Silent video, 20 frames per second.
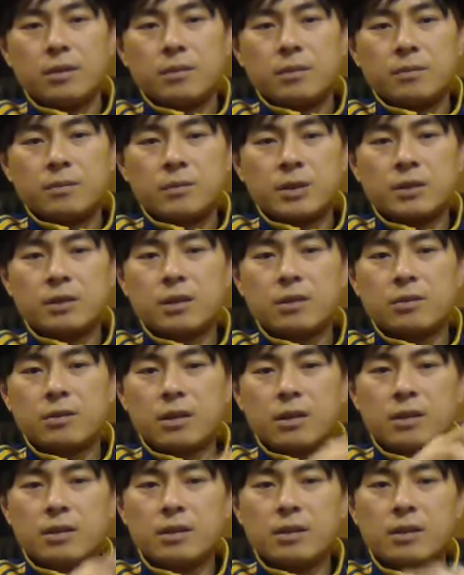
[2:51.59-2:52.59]
まあ、猿から
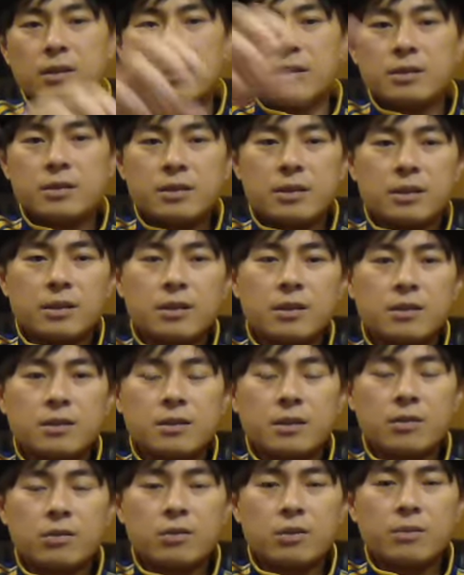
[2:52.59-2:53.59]
人間に進化し
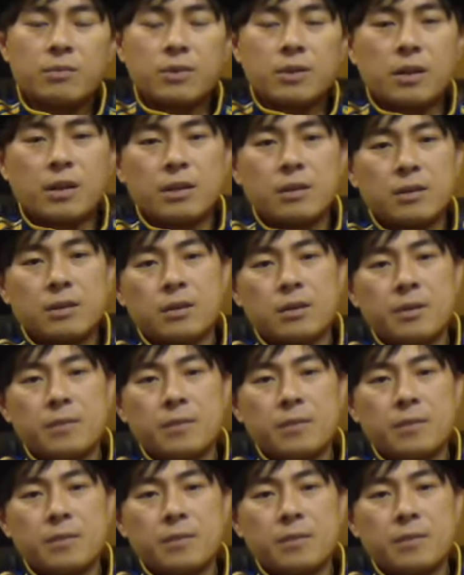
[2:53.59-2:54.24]
た時みたいに